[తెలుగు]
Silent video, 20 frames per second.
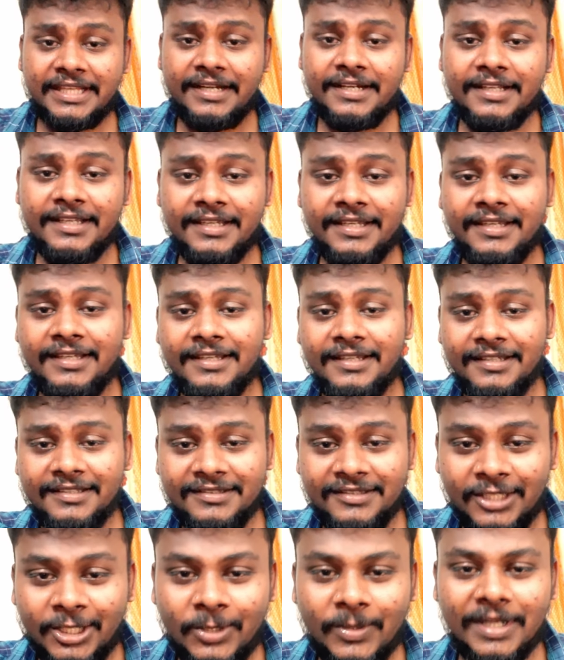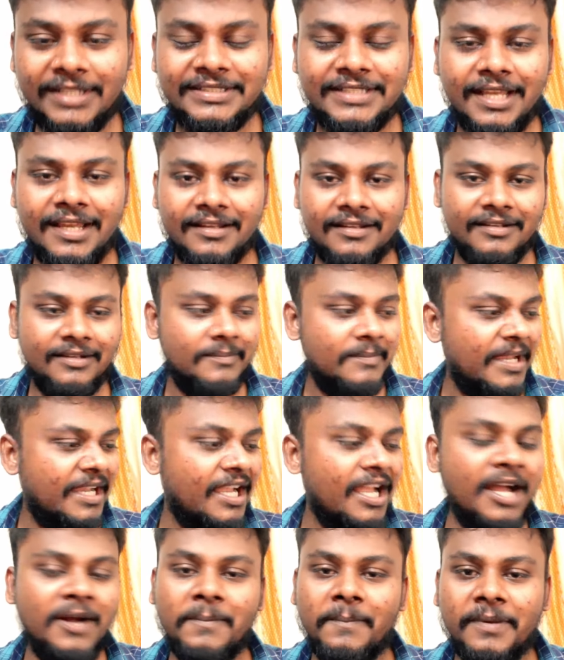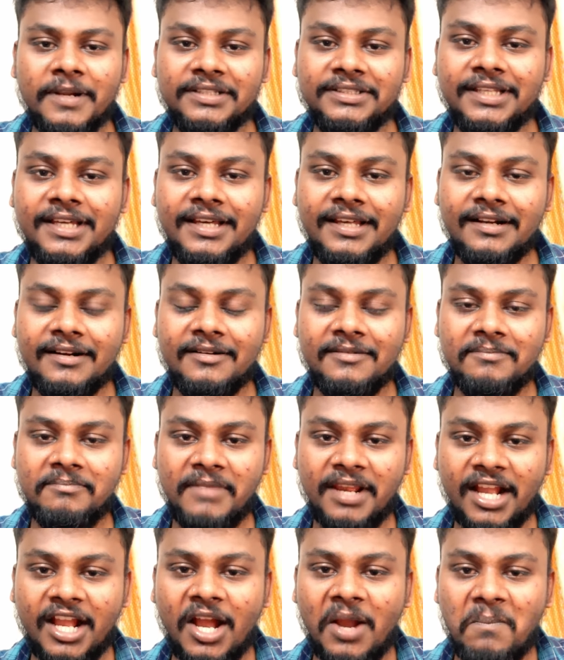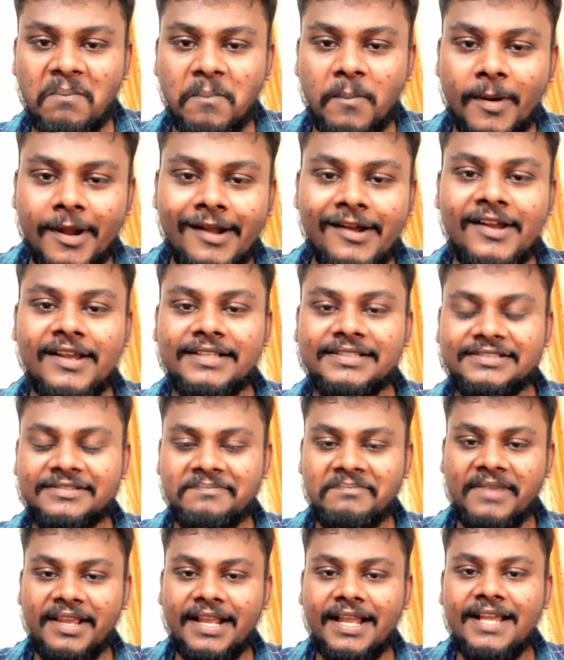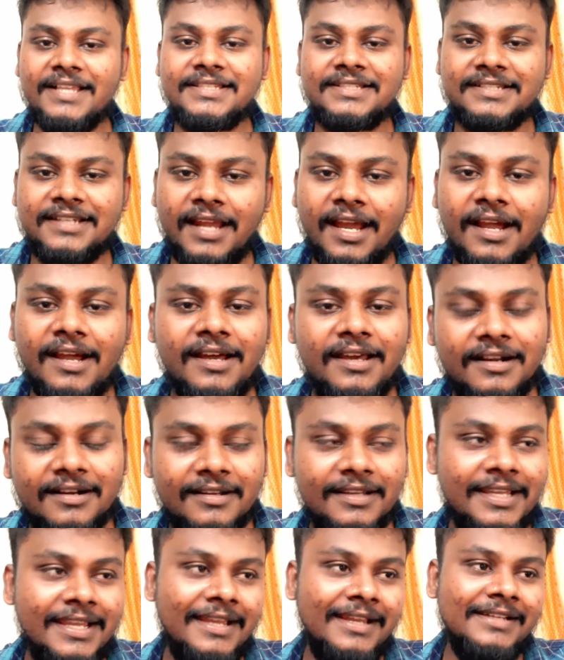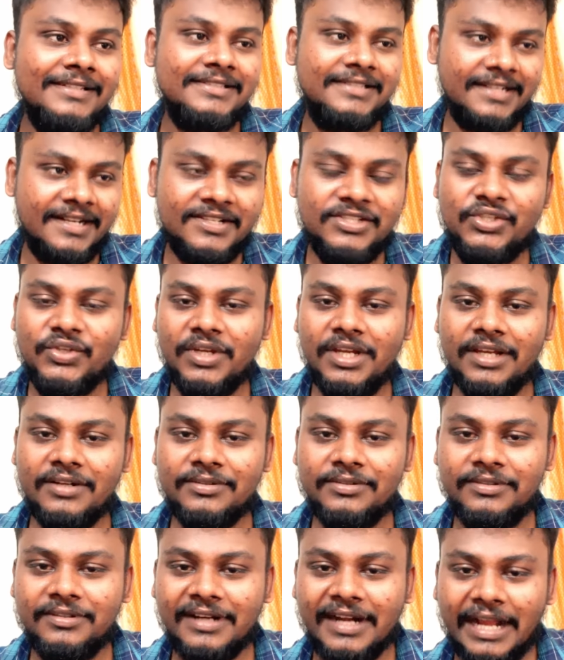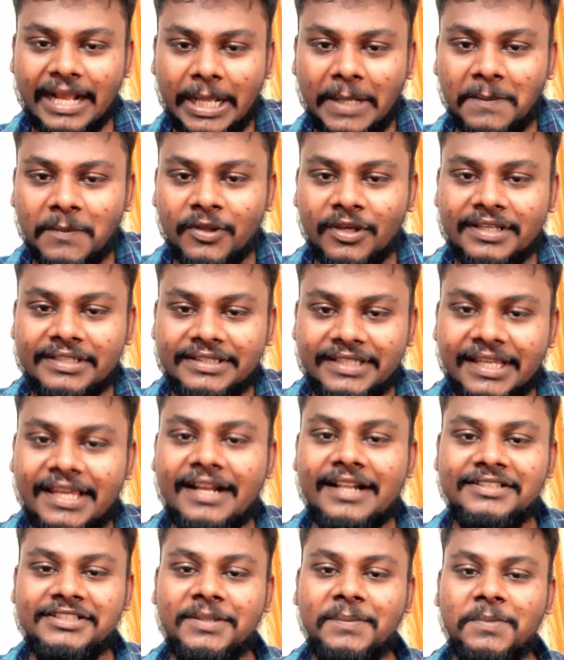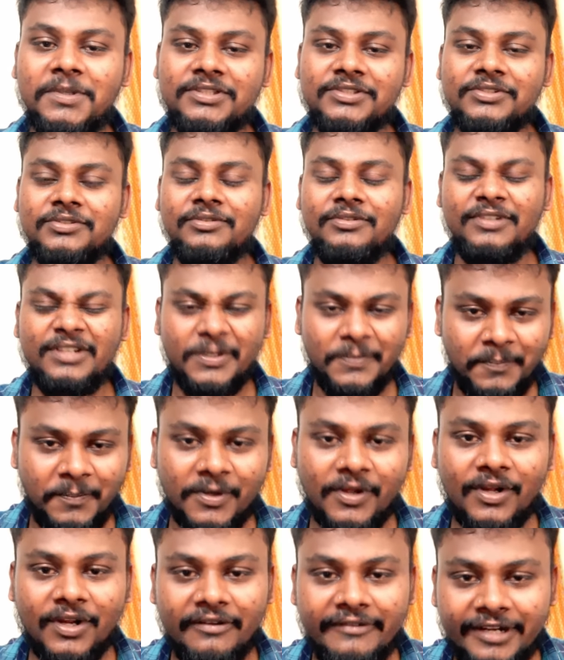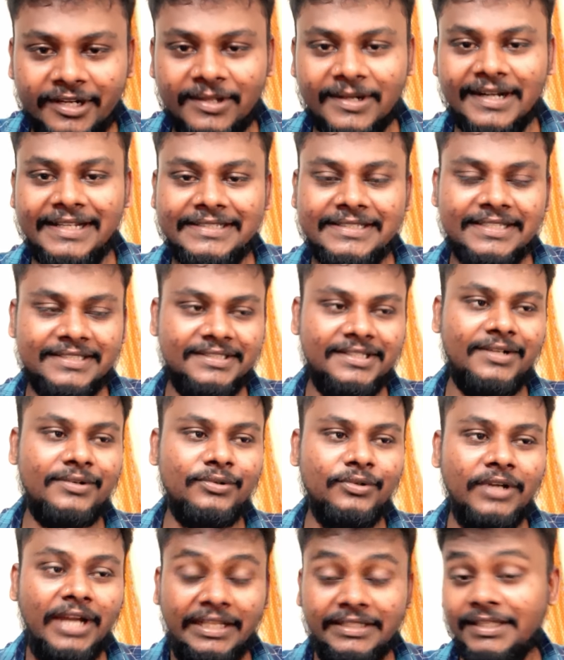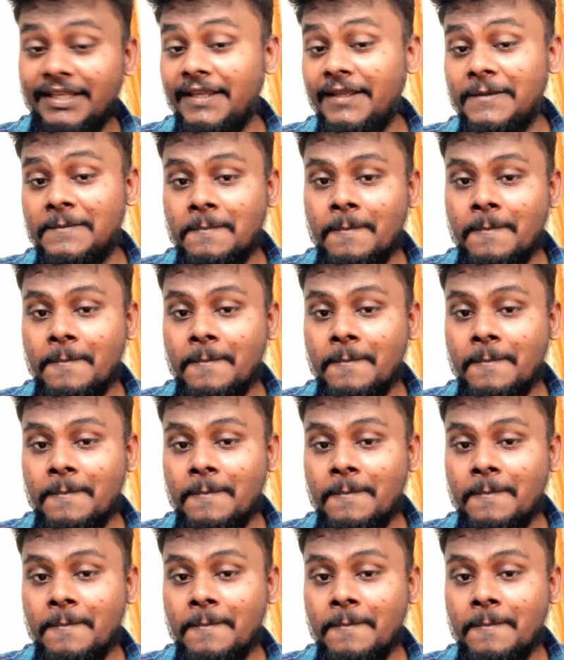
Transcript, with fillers: అండి నేను రజాక్ మెగా బ్రదర్ మెగా బాస్ మెగా స్టార్ చిరంజీవి గారు రంగంలోకి దిగారని చెప్పొచ్చు ఇప్పుడు ఒక వీడియో రిలీజ్ చేశారు అది